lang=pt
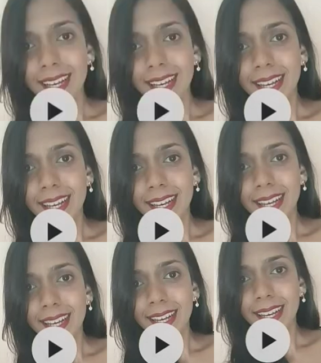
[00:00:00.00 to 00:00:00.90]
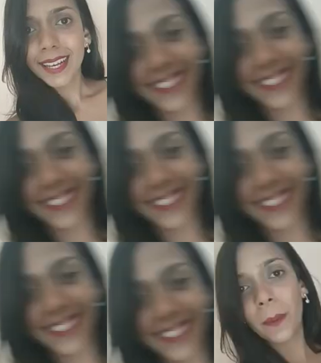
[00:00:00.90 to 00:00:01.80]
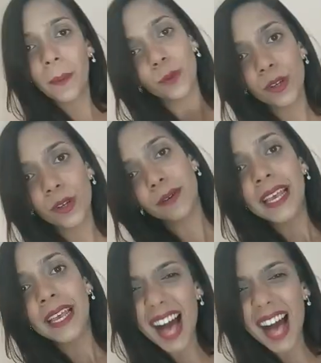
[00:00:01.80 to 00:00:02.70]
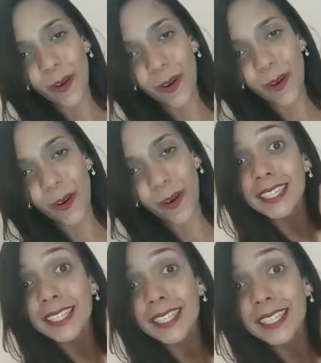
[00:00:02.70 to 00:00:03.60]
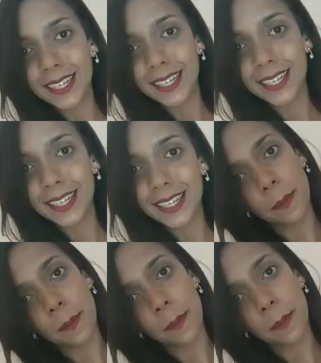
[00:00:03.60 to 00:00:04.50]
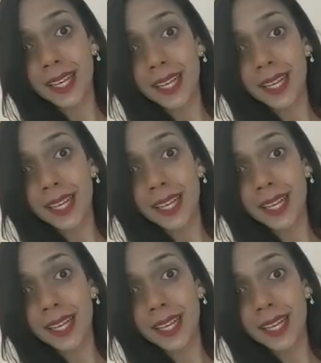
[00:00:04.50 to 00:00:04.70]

Eu vou eliminar um pedaço do vídeo para que você possa ver como isso é feito.